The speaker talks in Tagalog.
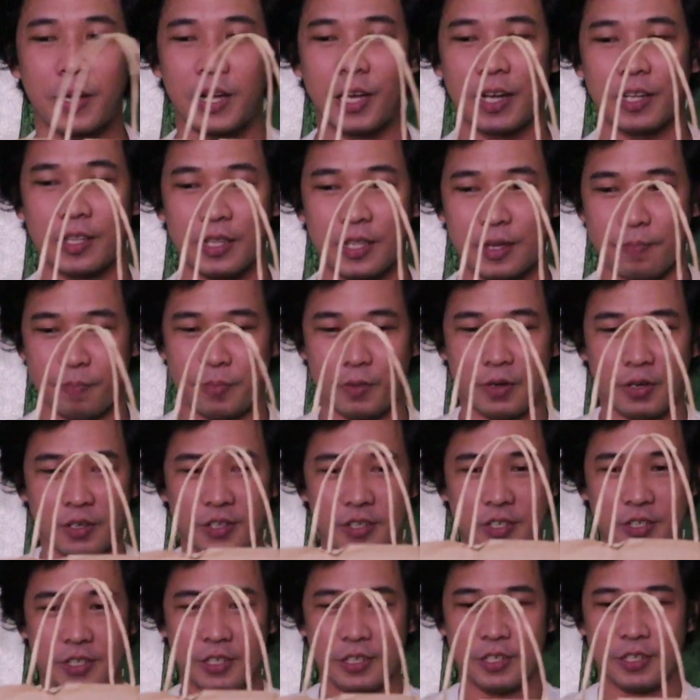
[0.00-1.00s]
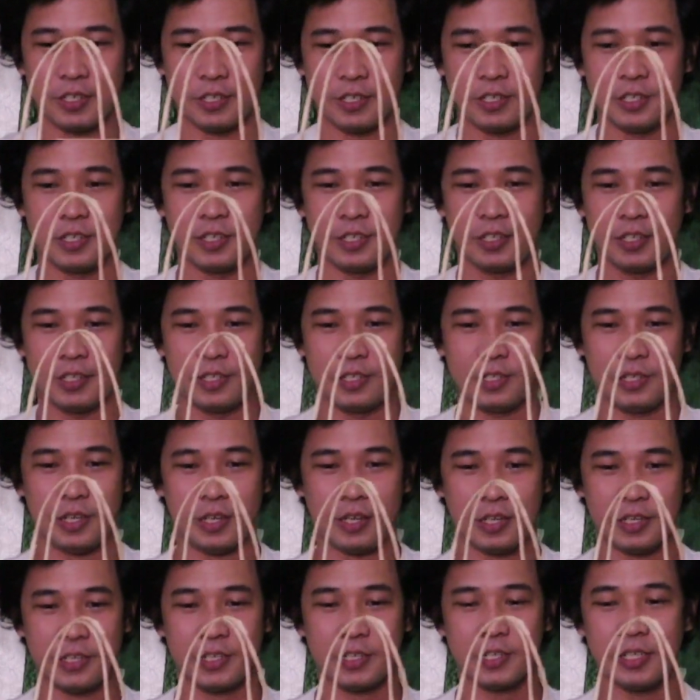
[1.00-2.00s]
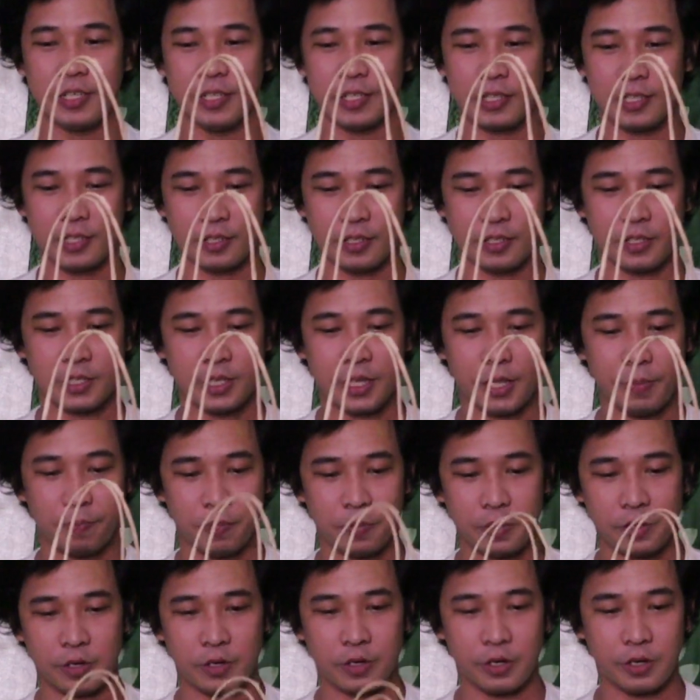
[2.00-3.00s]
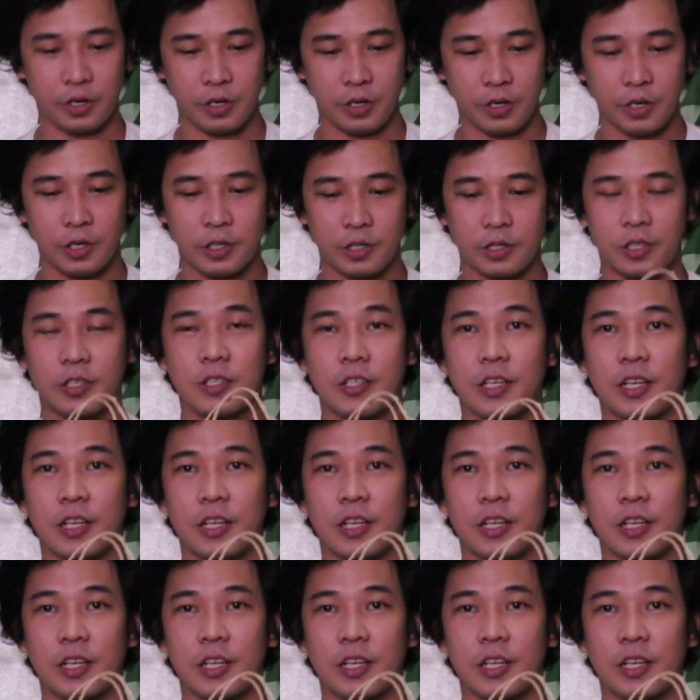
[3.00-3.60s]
bag. Tapos, naka-seal ng stapler. Tapos